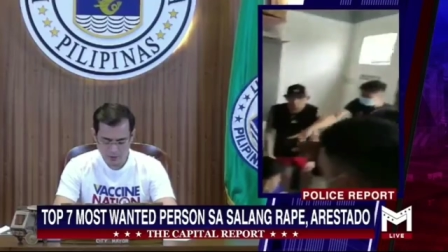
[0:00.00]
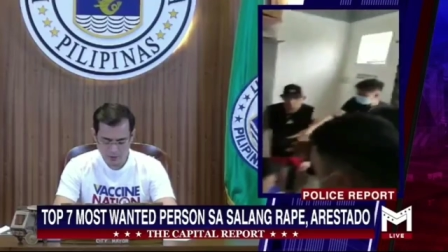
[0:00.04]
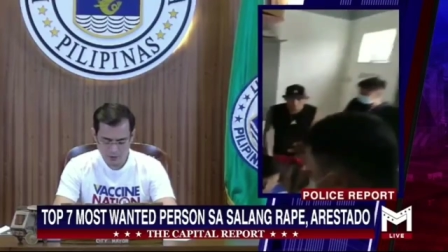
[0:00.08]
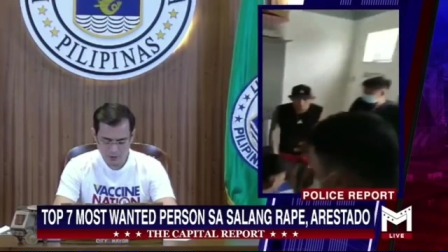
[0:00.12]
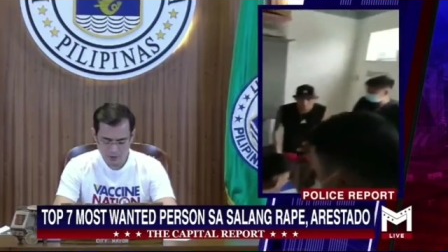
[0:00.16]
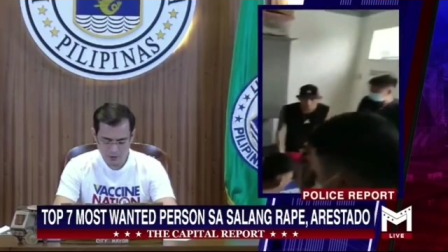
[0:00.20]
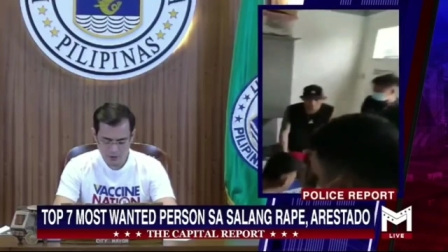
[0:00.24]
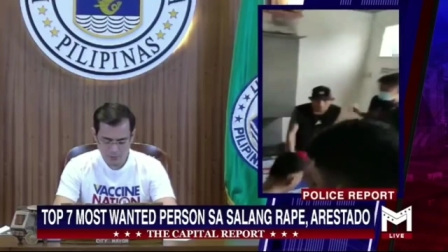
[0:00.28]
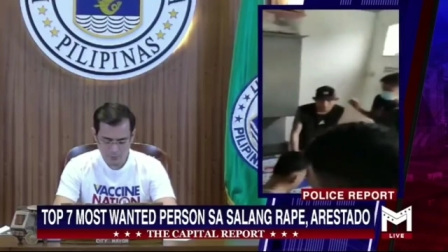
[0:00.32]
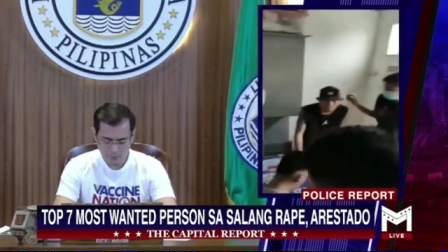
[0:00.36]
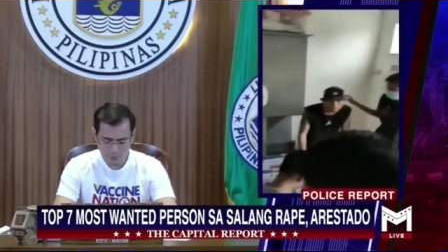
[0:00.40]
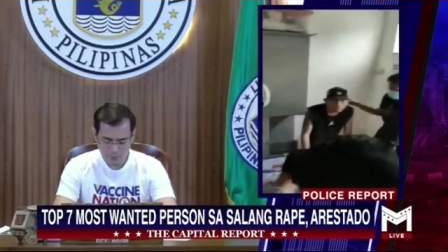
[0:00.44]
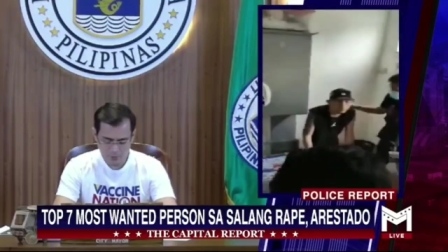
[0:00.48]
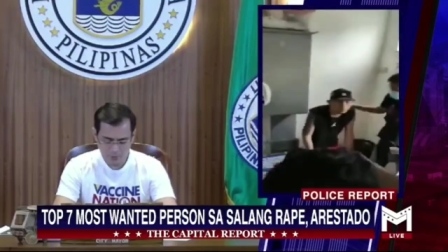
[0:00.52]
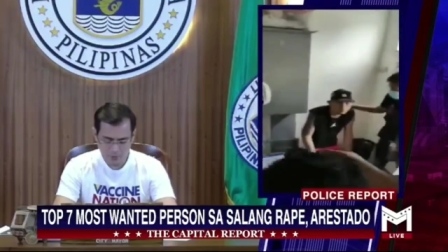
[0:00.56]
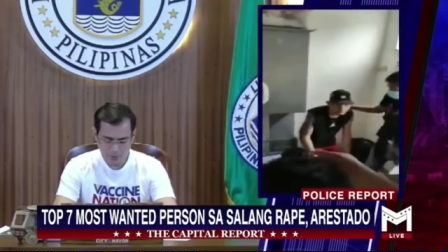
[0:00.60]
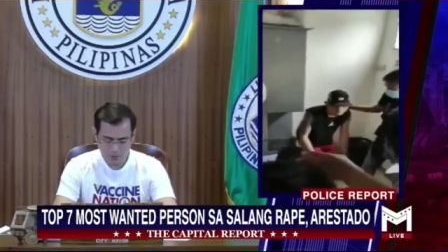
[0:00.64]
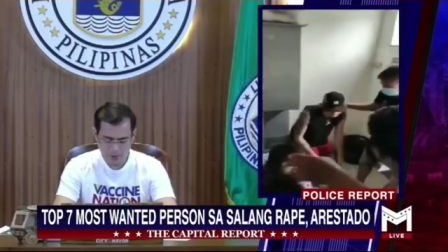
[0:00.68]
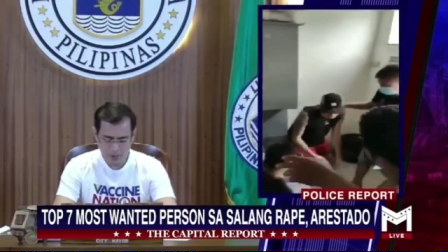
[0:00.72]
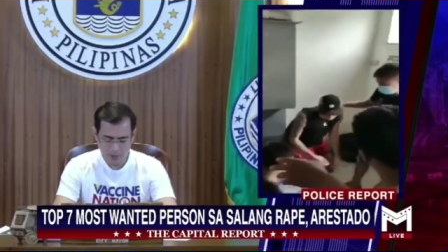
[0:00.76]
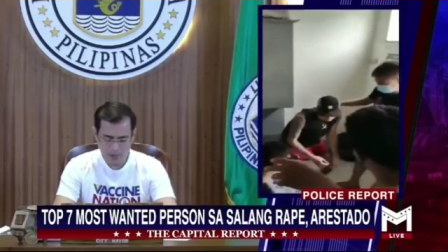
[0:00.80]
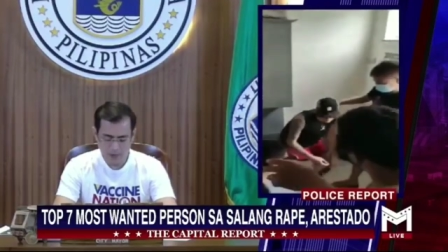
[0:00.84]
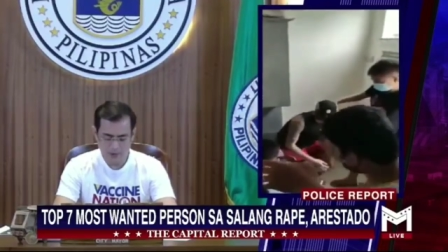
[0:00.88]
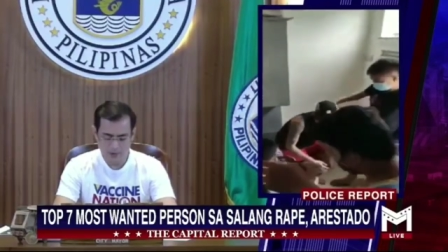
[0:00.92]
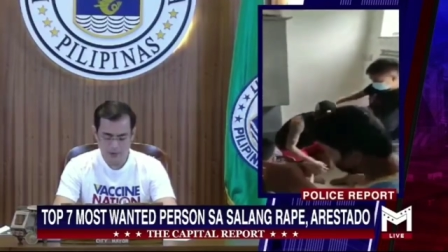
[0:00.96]
Siya po
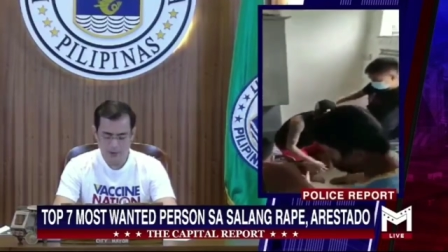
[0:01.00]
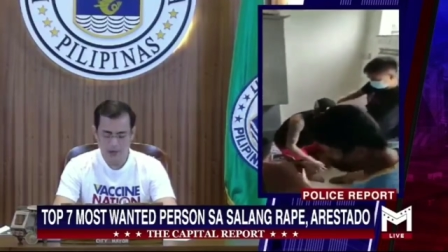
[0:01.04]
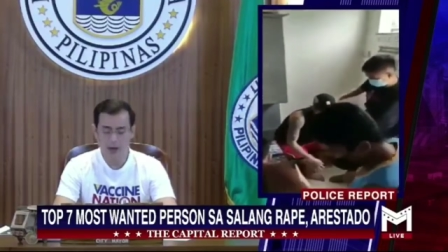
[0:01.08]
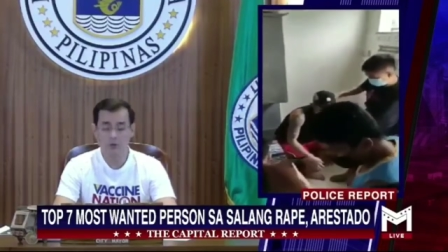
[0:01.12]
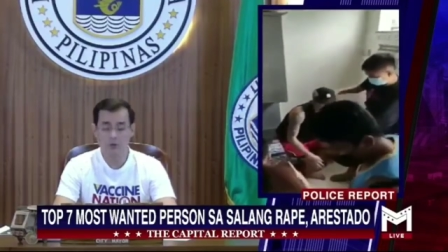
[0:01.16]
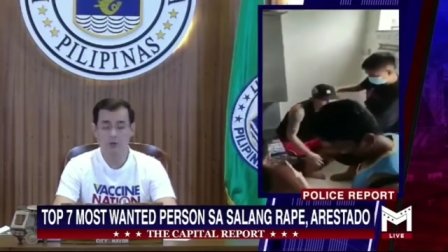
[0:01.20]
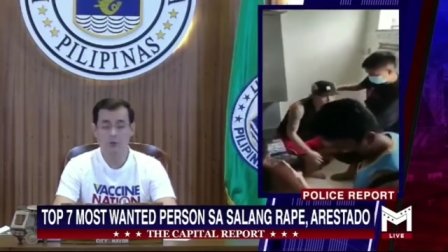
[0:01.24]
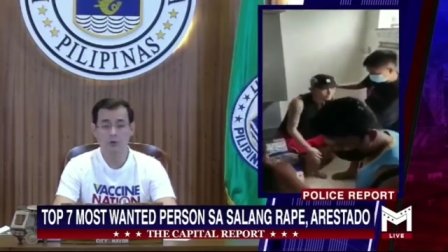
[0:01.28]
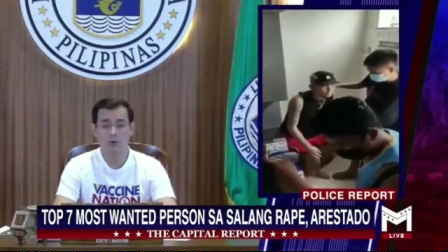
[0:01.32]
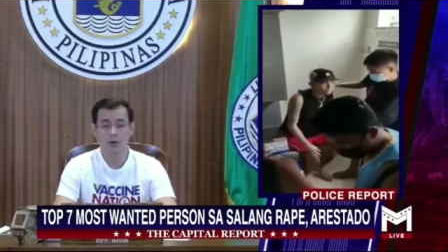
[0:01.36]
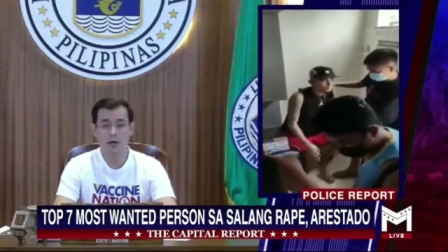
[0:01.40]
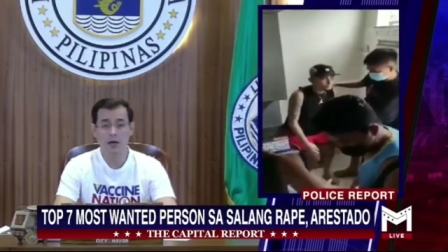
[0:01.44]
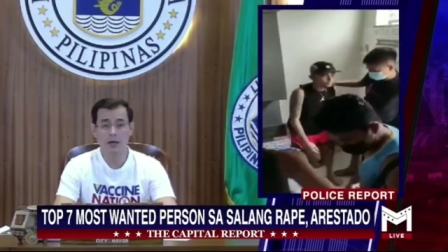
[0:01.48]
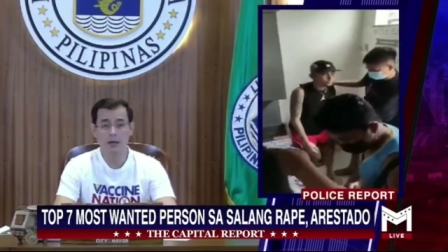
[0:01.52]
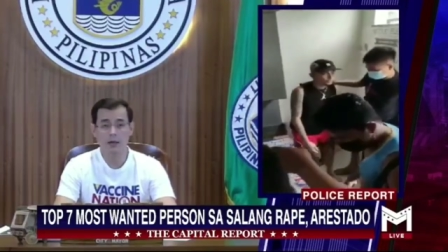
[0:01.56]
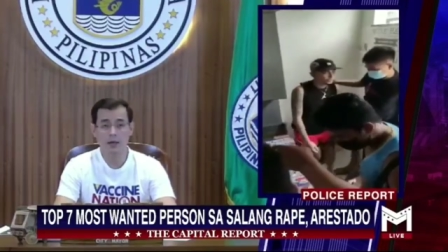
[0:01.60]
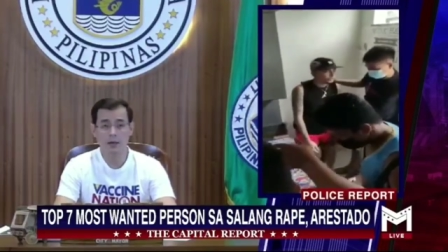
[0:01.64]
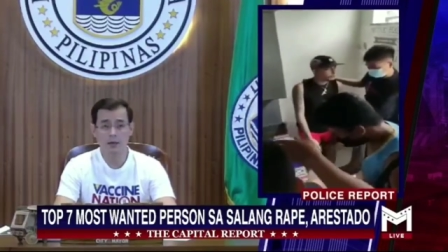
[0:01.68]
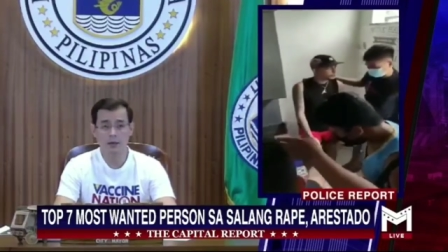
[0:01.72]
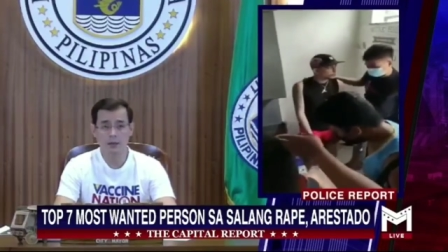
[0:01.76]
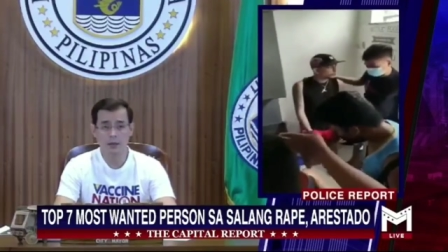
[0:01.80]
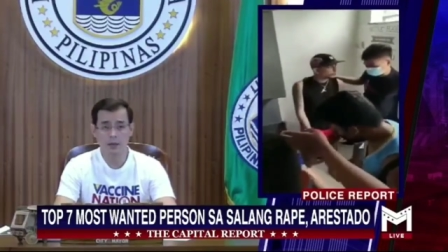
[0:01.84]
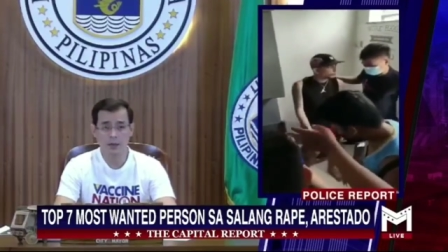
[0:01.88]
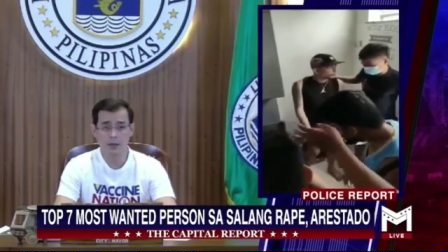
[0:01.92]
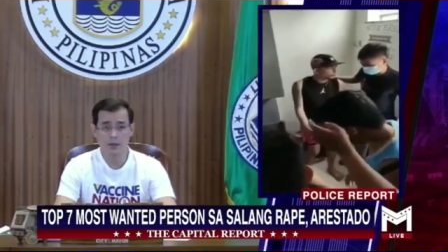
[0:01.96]
ay nakuha
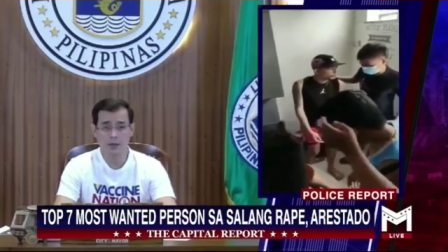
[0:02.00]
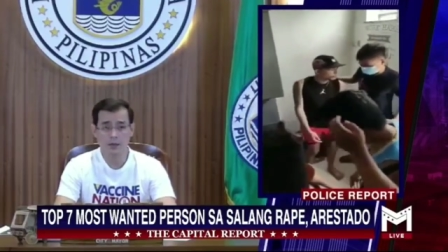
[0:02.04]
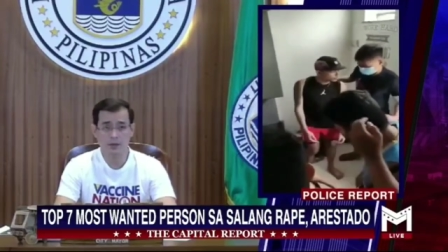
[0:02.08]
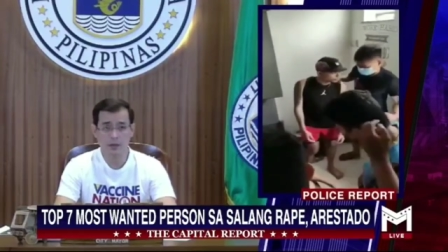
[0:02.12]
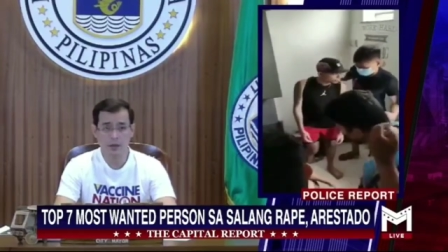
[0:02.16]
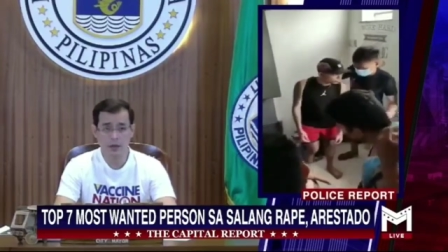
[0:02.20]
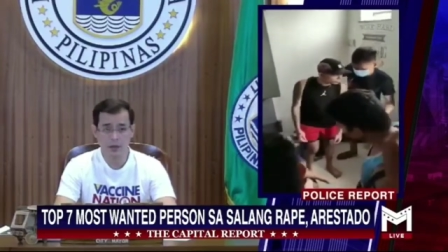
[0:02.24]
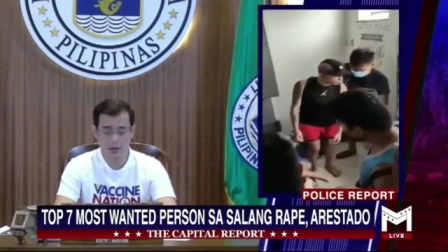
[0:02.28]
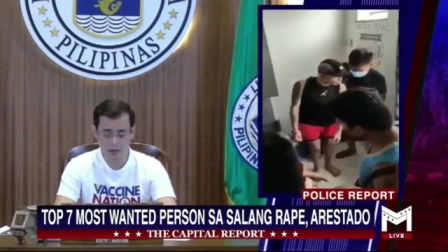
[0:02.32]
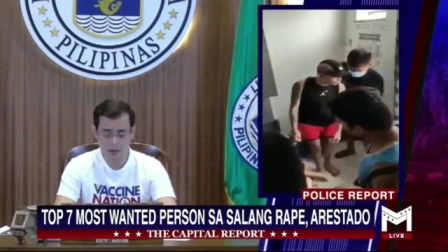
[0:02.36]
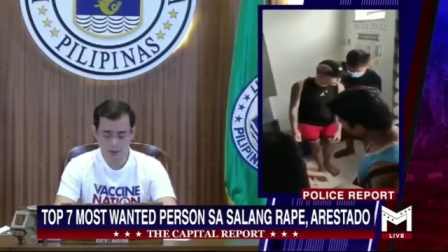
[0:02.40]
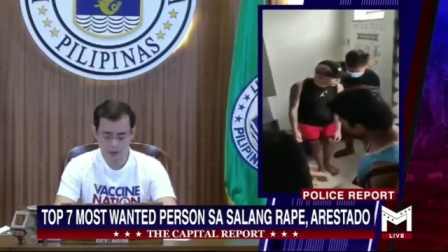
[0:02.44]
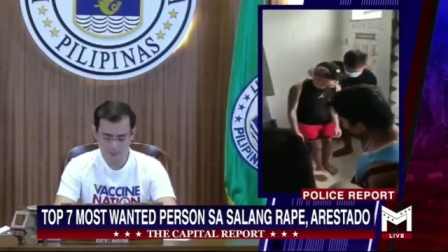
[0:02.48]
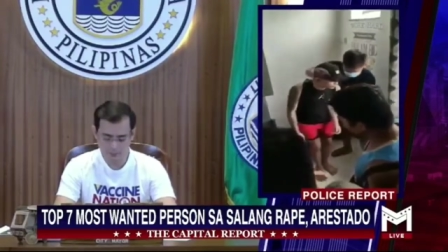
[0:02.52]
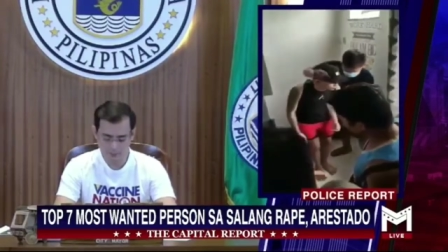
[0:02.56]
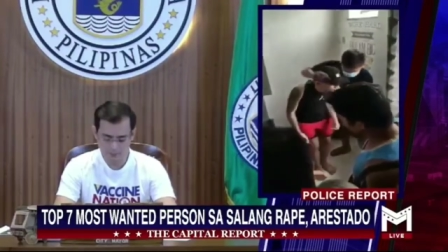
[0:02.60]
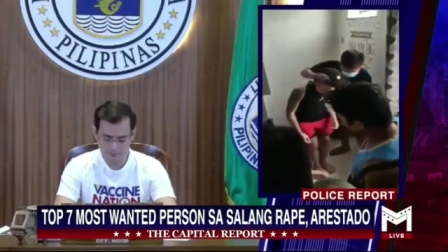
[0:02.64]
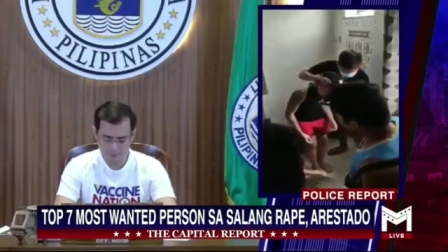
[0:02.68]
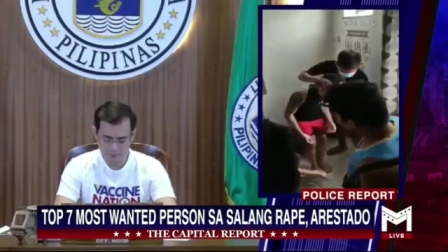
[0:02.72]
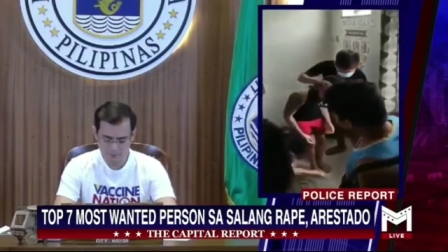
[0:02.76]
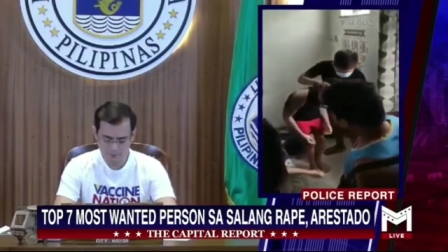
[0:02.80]
ng District